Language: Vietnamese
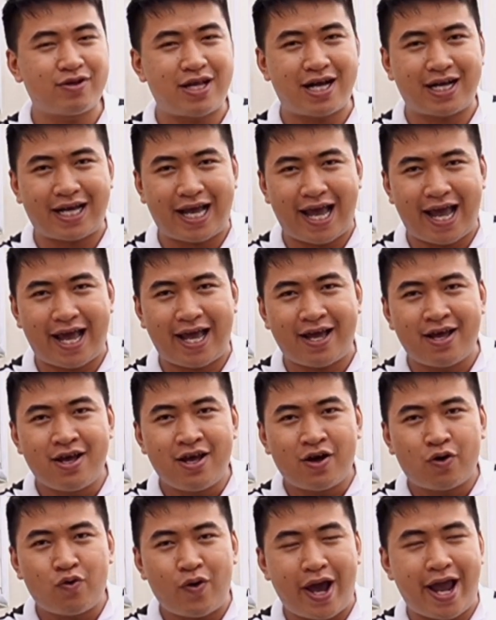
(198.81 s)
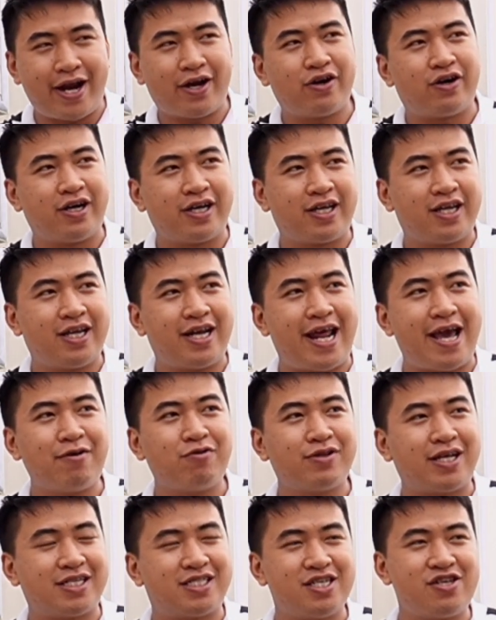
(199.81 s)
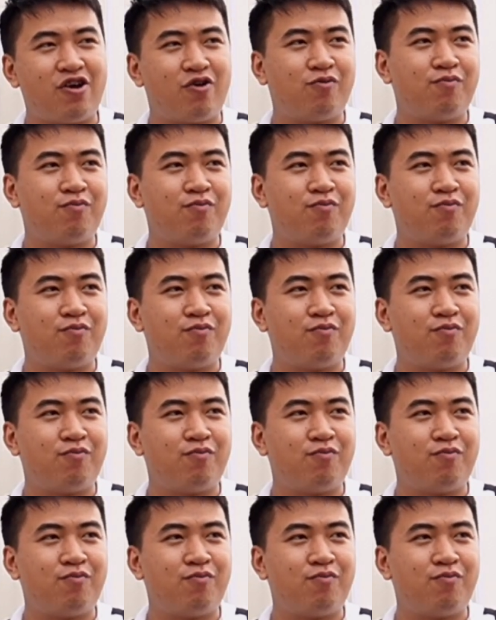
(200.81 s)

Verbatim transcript: chúng ta nghe quen rồi, nhưng nếu chúng ta sử